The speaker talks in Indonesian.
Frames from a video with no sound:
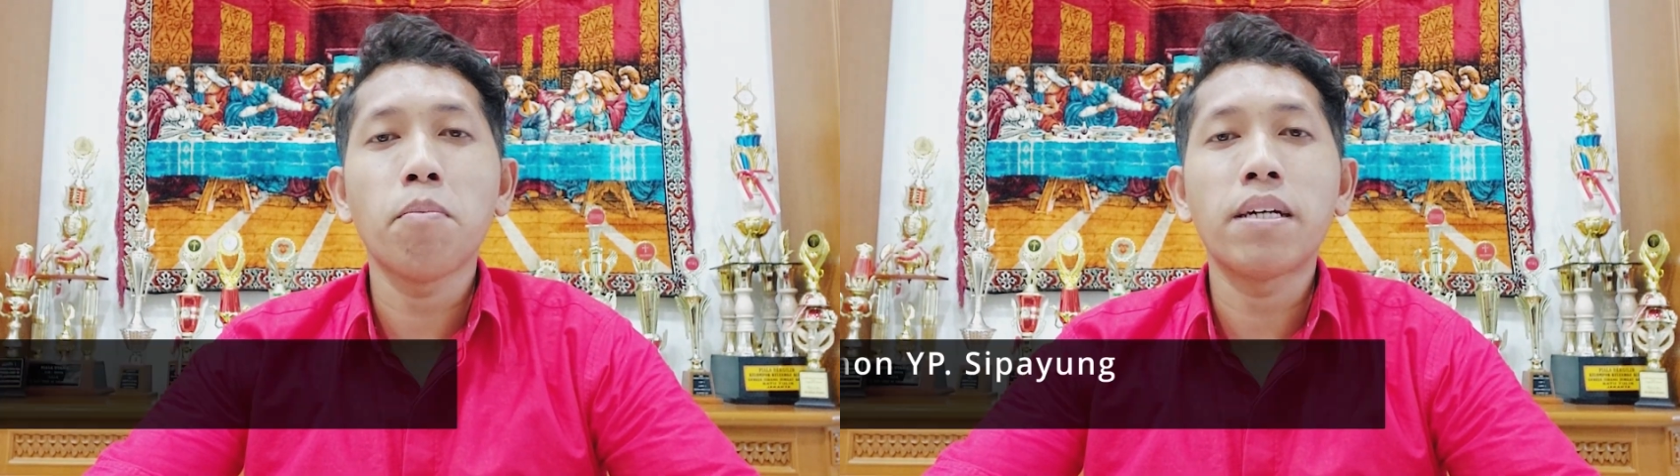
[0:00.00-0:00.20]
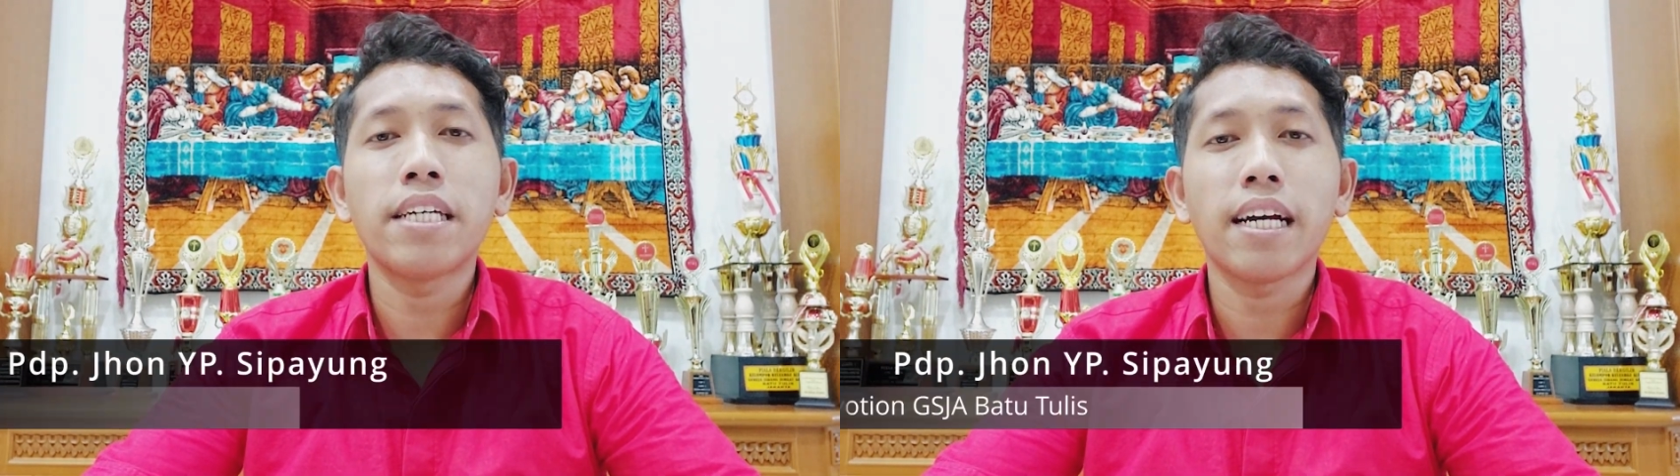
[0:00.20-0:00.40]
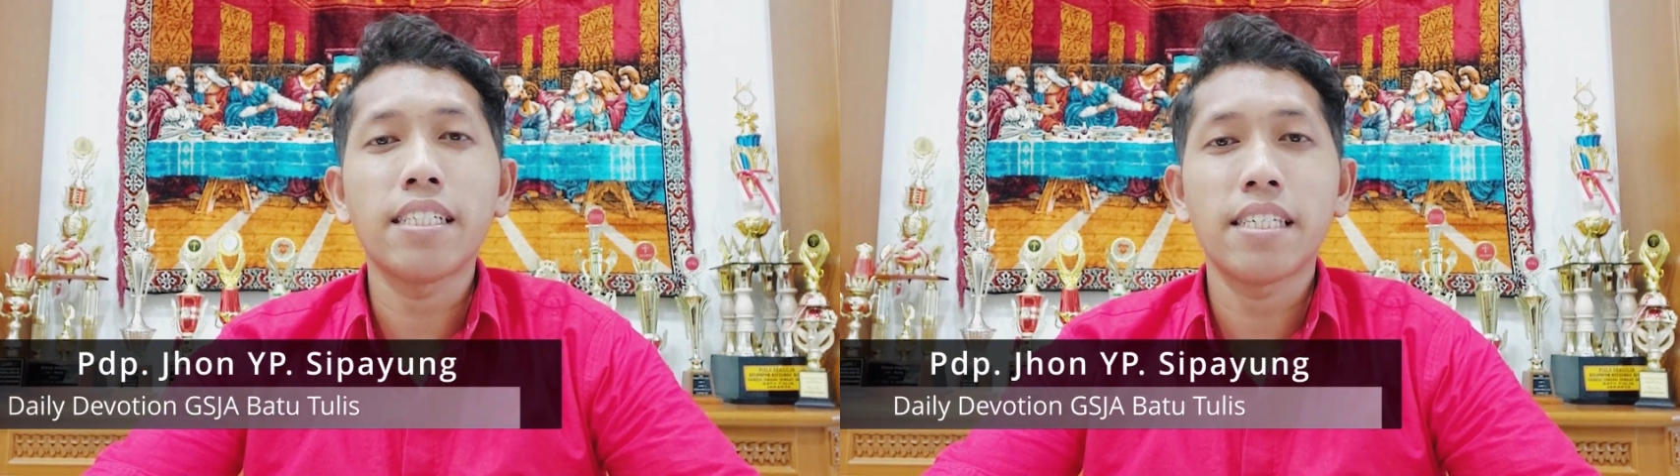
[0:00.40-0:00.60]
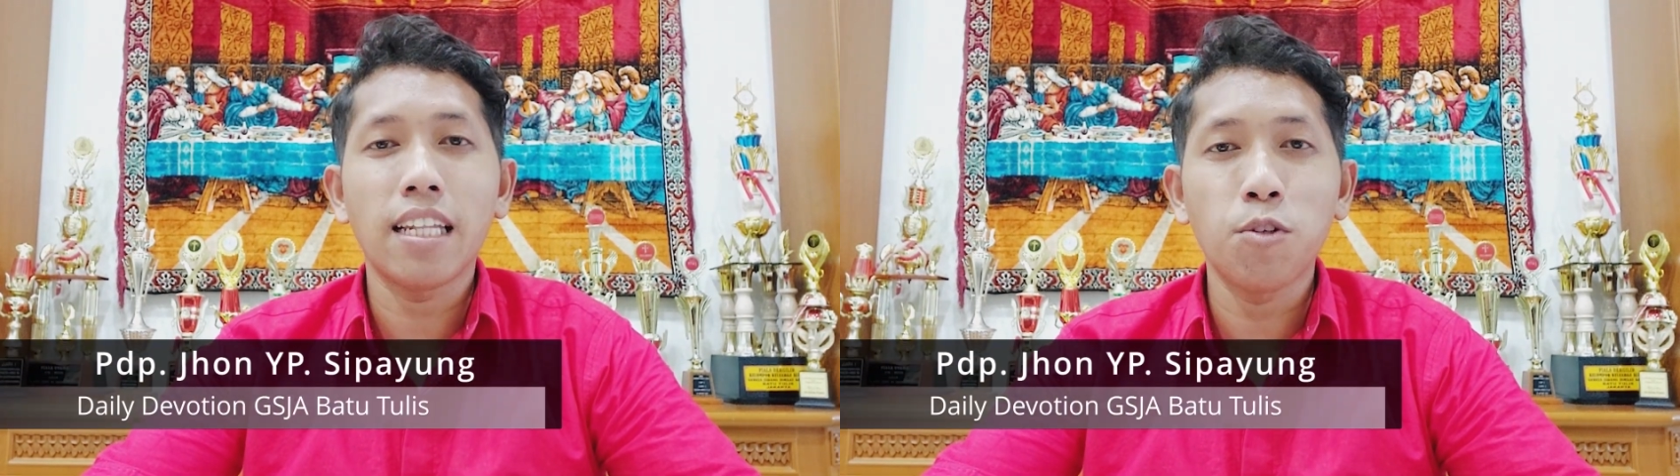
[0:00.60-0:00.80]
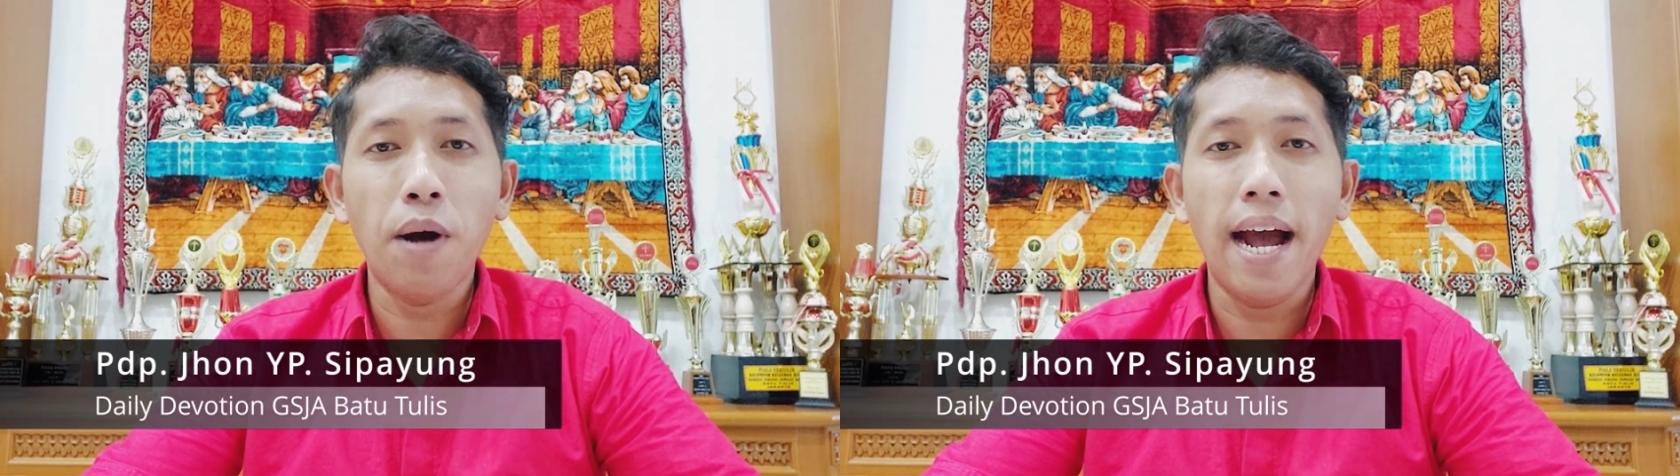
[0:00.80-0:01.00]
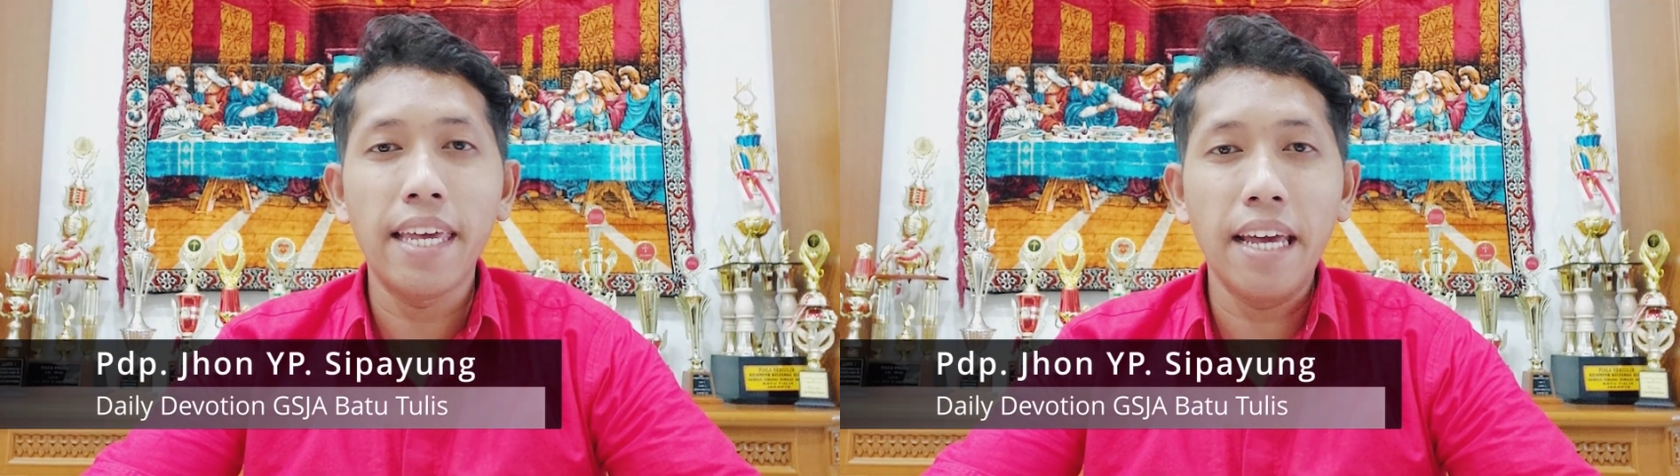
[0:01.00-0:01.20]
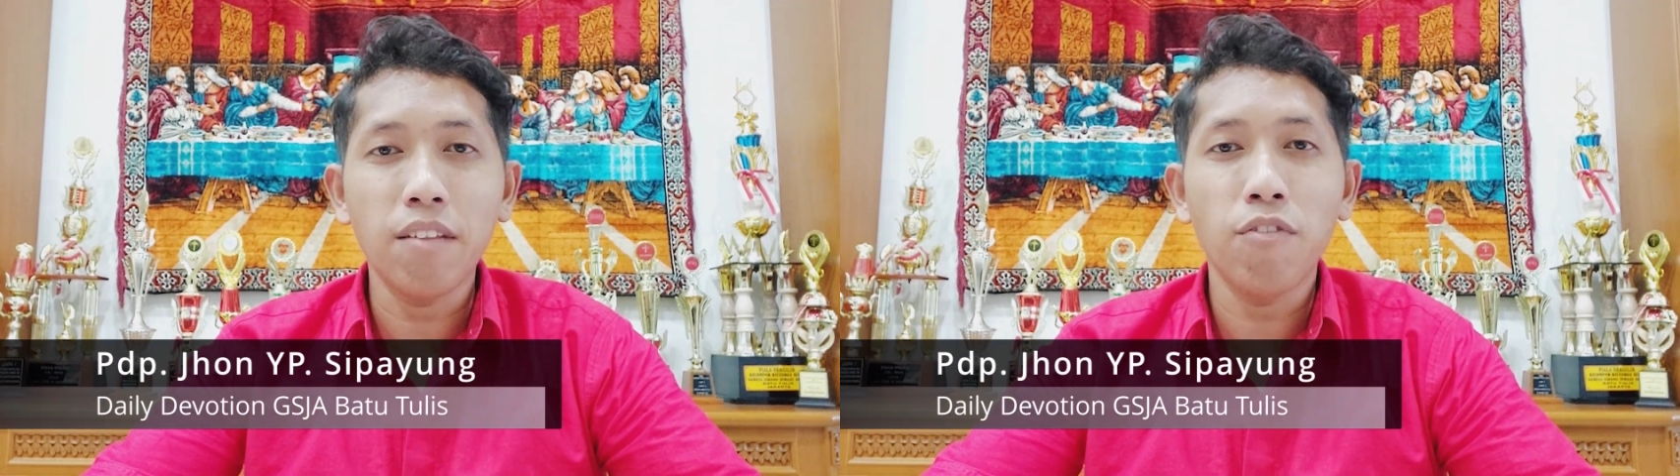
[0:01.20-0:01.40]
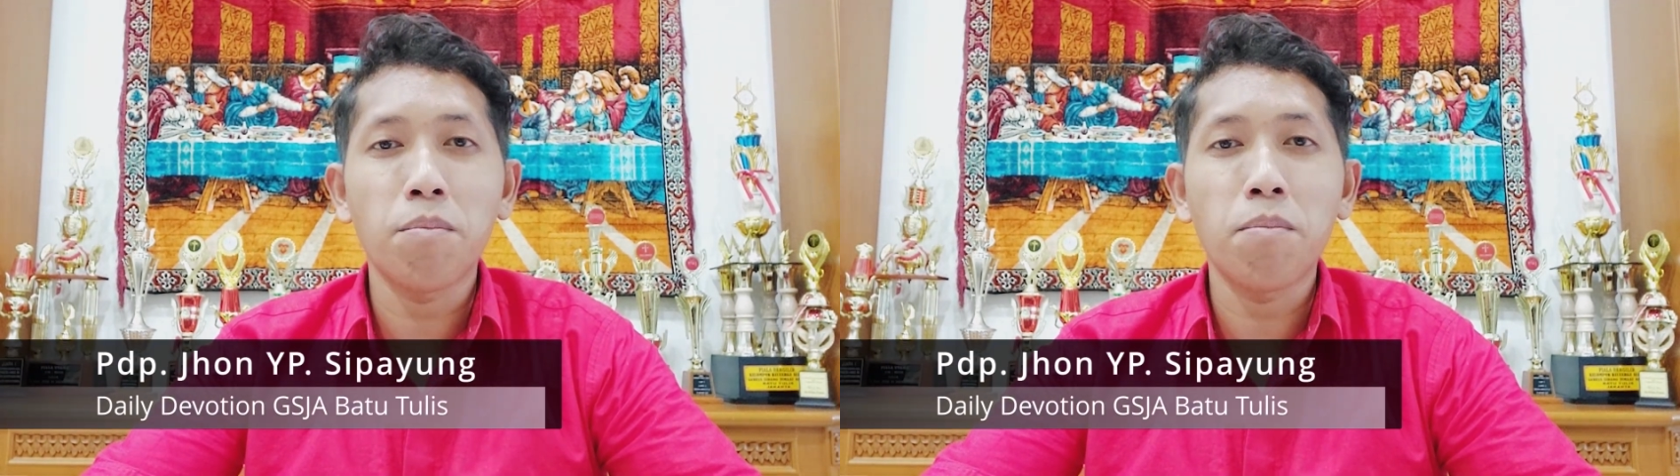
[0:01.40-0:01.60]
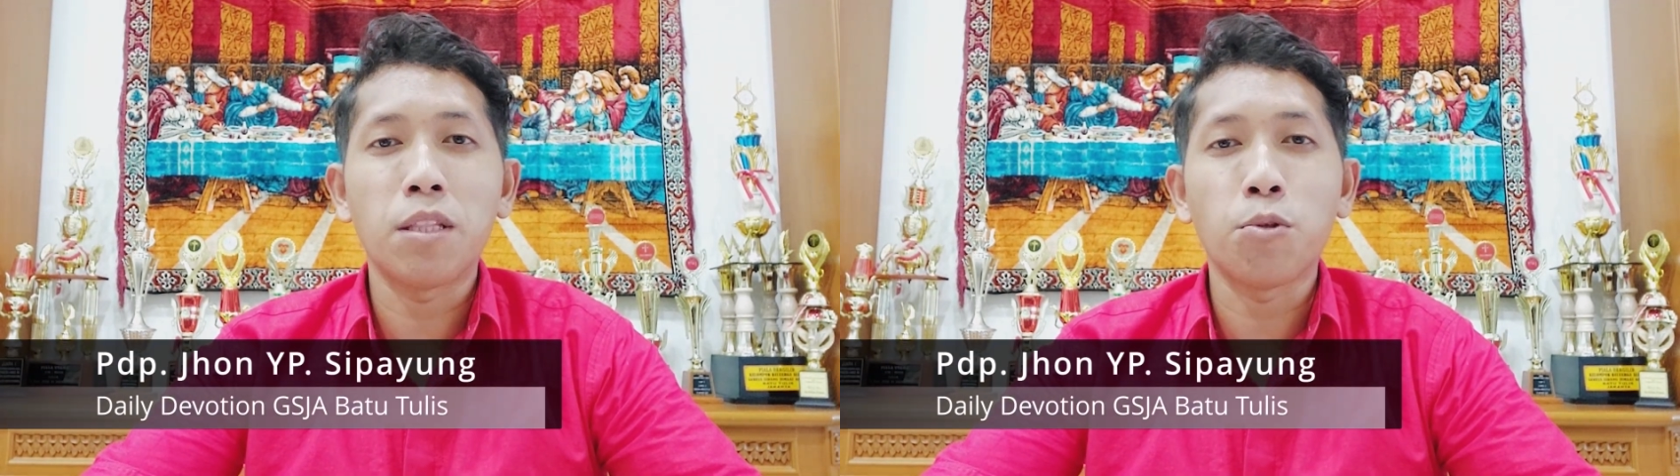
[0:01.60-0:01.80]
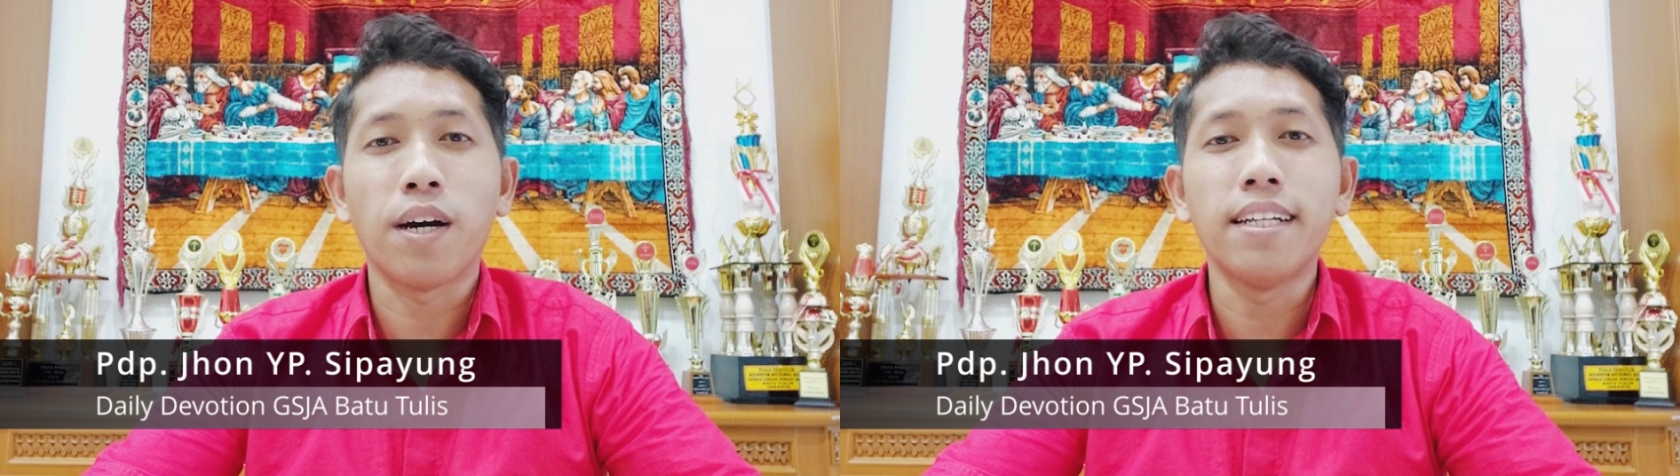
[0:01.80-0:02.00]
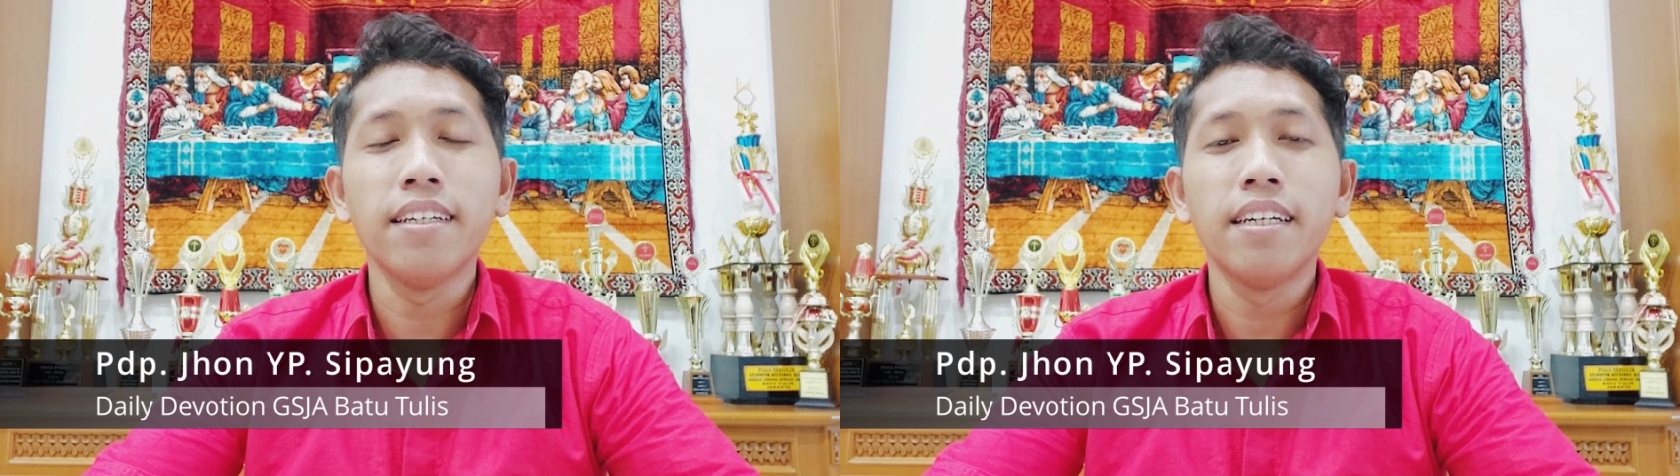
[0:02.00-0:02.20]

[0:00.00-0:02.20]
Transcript: membacakan satu ayat firman Tuhan